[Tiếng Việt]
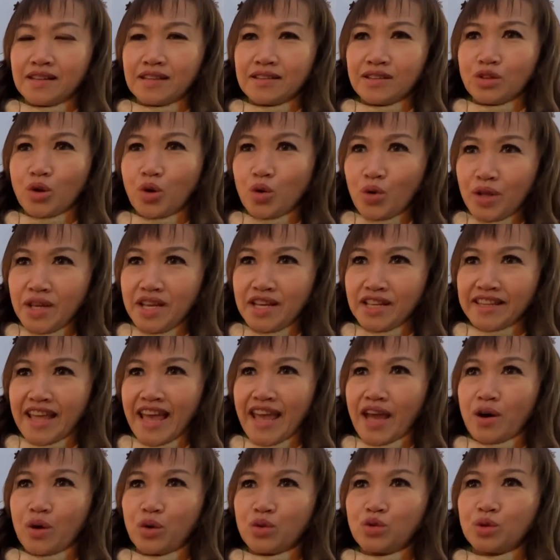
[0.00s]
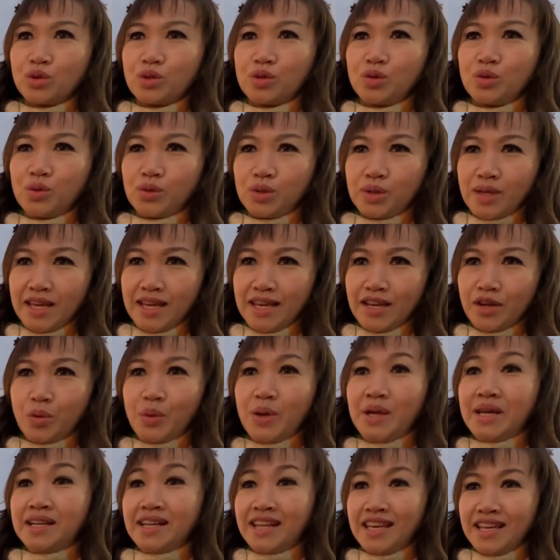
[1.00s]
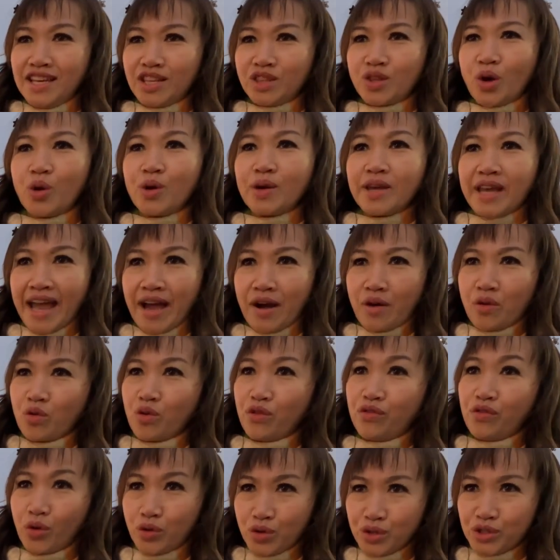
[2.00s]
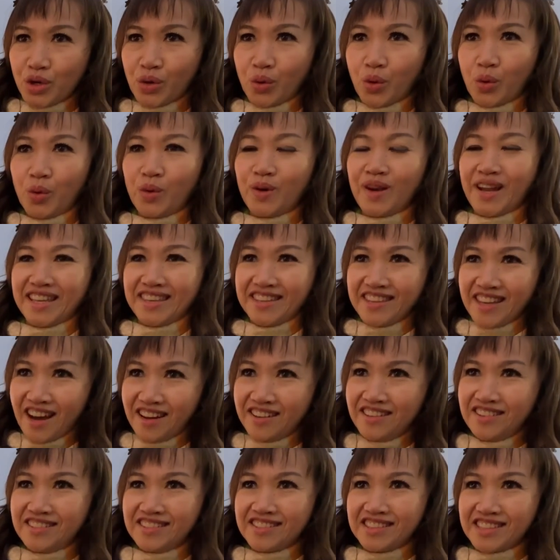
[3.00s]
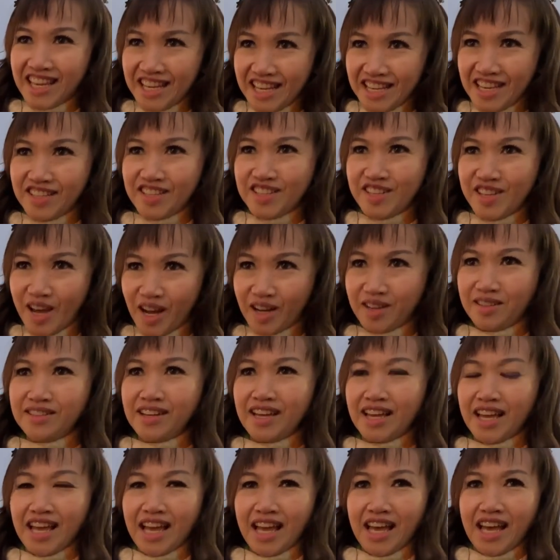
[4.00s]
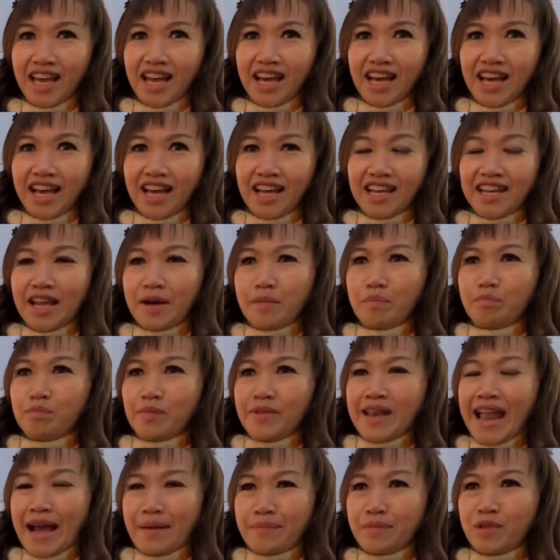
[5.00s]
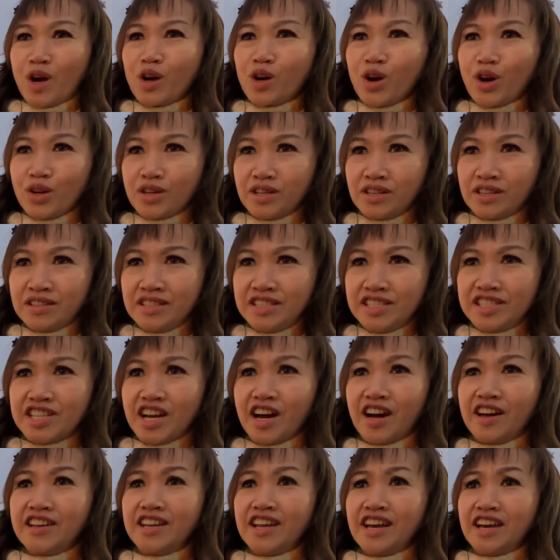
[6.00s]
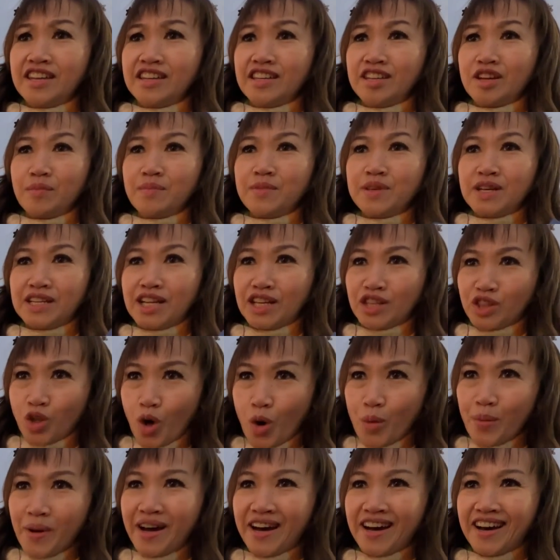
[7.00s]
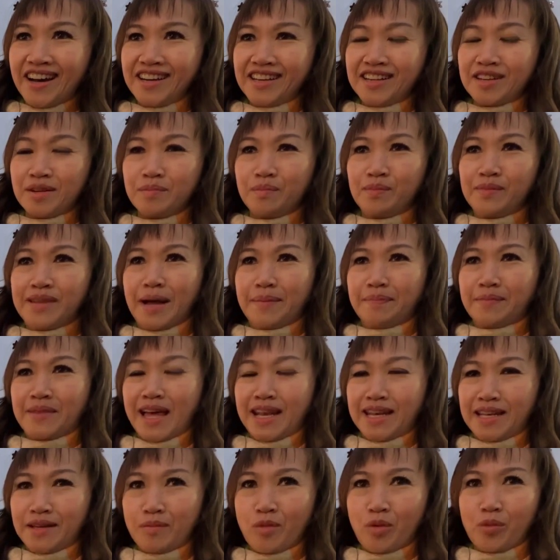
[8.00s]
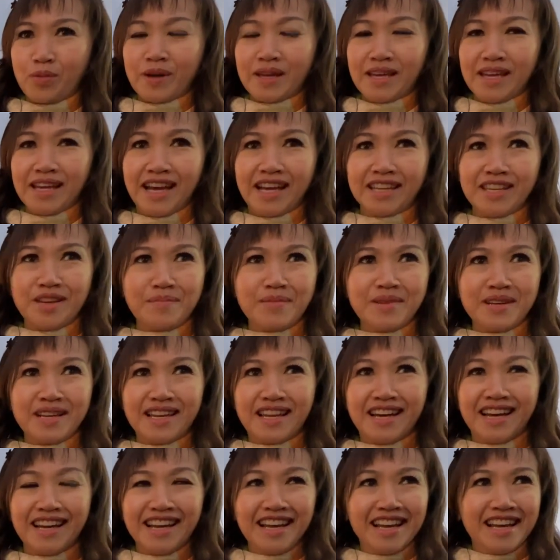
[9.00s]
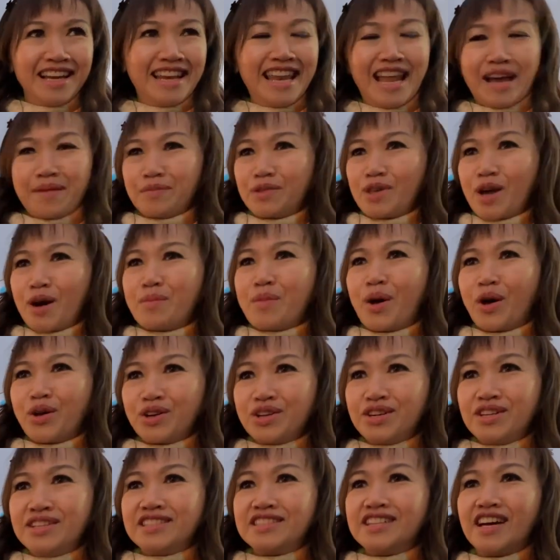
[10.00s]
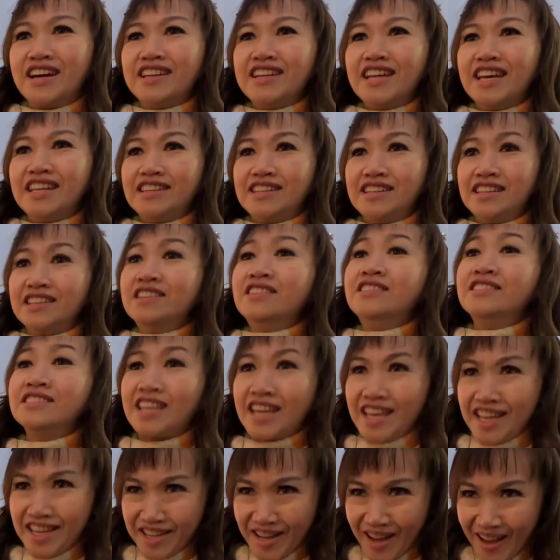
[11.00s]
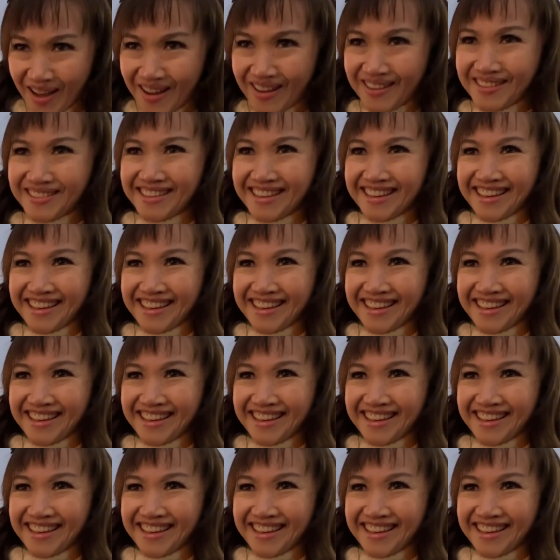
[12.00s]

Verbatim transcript: tu luyện theo cái nguyên lý tối cao của vũ trụ là chân thiện nhẫn làm làm cho con người trở nên giống như là tốt hơn làm thành một cái giống như là làm cho mọi người trở nên lương thiện hơn